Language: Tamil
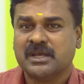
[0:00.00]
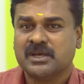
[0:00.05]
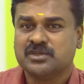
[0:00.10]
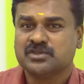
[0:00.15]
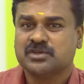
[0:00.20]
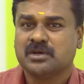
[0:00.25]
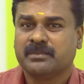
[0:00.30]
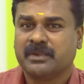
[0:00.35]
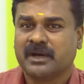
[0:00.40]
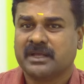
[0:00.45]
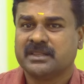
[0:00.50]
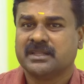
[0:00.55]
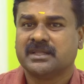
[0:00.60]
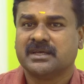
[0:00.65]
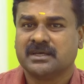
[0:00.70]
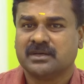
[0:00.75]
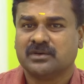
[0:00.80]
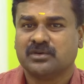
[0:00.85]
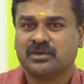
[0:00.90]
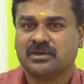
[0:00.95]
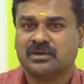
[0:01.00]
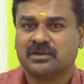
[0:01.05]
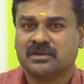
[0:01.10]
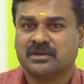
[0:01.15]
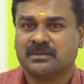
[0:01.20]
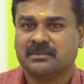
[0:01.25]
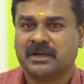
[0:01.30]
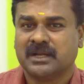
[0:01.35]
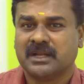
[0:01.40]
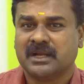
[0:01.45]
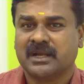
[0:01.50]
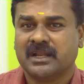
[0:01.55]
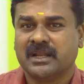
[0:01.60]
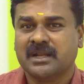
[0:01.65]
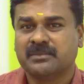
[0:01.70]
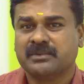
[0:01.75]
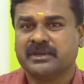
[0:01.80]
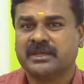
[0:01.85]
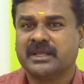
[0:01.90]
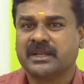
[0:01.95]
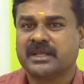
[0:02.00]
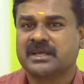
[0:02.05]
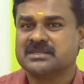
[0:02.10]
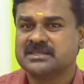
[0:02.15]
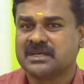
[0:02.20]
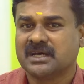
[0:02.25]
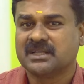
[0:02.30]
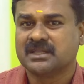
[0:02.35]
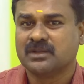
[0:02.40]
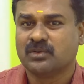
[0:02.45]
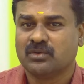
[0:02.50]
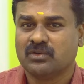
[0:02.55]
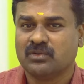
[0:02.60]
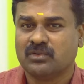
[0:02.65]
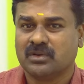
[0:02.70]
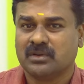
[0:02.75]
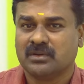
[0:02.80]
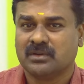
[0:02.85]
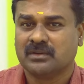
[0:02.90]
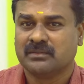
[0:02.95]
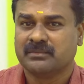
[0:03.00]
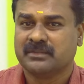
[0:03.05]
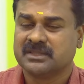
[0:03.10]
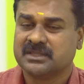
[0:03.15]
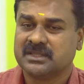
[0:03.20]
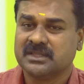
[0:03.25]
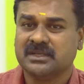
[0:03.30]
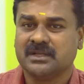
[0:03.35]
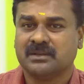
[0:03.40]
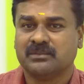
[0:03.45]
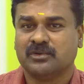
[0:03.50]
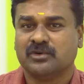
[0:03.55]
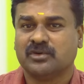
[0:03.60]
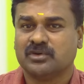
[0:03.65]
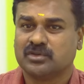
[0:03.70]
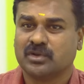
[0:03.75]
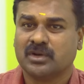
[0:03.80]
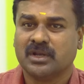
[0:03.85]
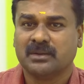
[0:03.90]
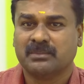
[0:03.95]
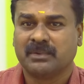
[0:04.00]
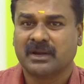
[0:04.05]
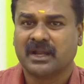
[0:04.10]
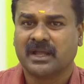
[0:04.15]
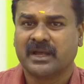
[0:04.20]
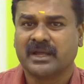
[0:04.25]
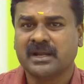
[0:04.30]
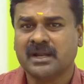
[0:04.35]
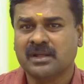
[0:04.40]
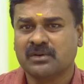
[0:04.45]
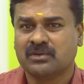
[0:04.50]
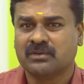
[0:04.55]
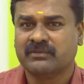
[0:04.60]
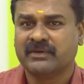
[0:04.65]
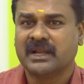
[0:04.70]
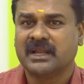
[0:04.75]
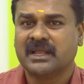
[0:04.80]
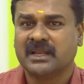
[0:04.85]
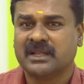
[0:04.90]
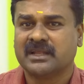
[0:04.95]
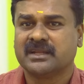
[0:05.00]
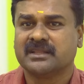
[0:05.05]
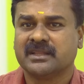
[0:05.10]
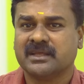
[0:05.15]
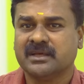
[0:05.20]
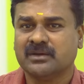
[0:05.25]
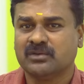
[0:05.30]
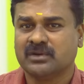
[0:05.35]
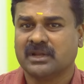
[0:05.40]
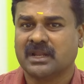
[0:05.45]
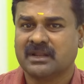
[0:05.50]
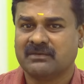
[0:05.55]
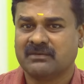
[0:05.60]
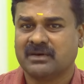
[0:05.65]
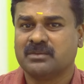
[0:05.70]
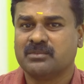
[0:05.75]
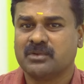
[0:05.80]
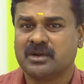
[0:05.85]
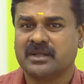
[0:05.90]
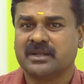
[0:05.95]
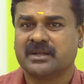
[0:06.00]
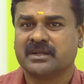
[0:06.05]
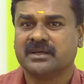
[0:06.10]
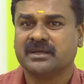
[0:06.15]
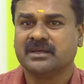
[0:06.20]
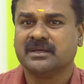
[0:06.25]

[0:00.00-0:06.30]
ஸோ அப்போ அந்த ஒரு மனநிலையில் அப்போ இயற்கை சார்ந்த உணவுகள் பற்றி நம்ம ஒரு தொழில் பண்ணலாம் ஏன்னா நான் ஒரு வேலையில் இருந்தேன் ஒரு நல்ல வருமானம் இருக்குது